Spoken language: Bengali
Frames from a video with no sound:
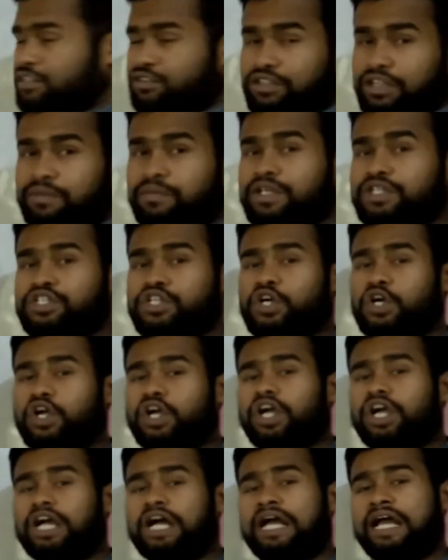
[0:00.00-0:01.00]
এটাকে যদি আমরা
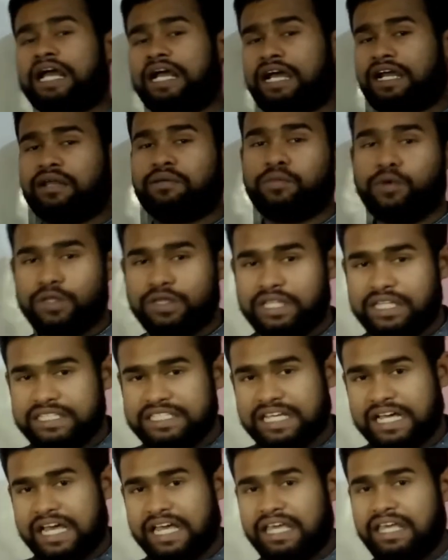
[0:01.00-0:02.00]
সংজ্ঞা আকারে
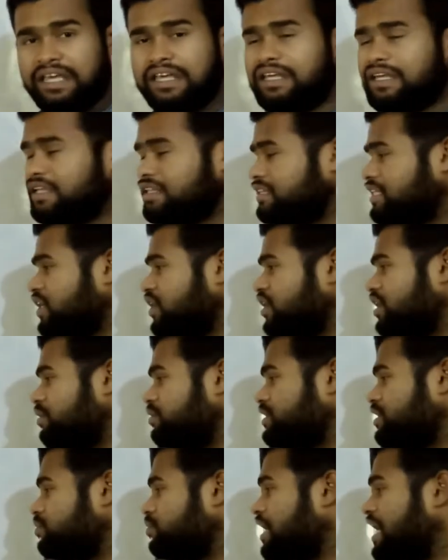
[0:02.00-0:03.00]
বলতে চাই
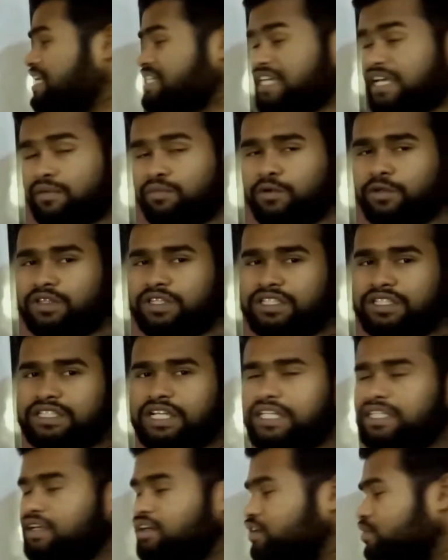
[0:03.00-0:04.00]
তাহলে আমাদের ভাষায়
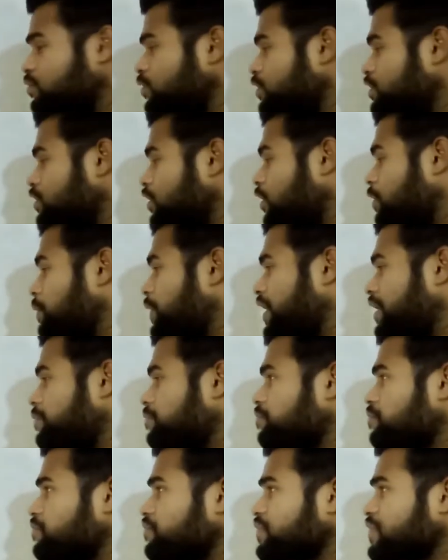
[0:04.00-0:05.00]
বলতে চাই তাহলে বলতে
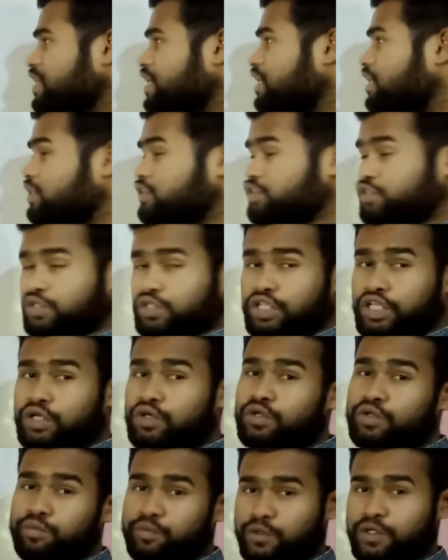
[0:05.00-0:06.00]
হবে
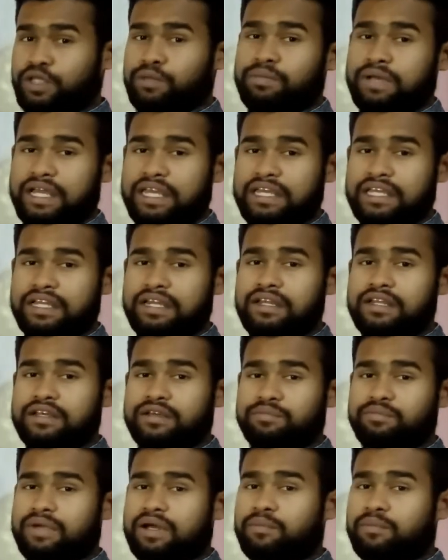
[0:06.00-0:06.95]
যদি কোনো পরিবাহীর